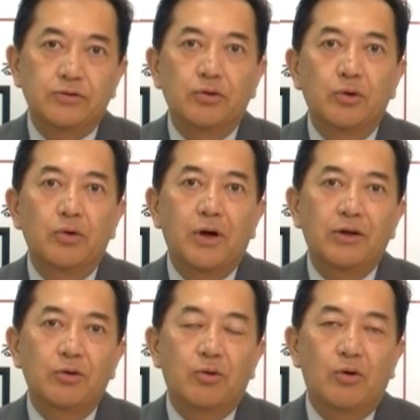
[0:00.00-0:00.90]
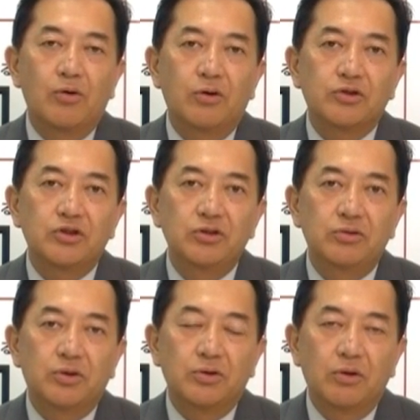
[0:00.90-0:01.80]
その他の今後
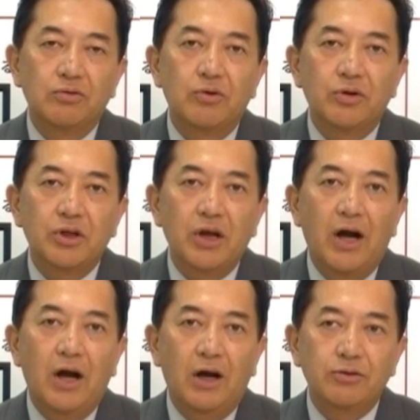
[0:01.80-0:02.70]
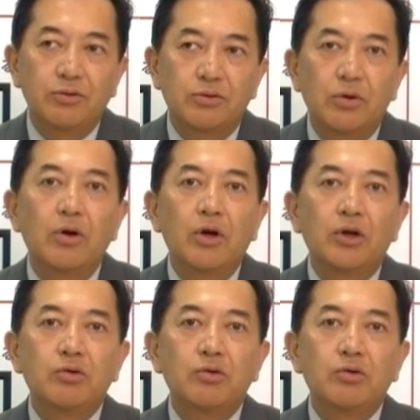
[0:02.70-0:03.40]
新党の動きがあると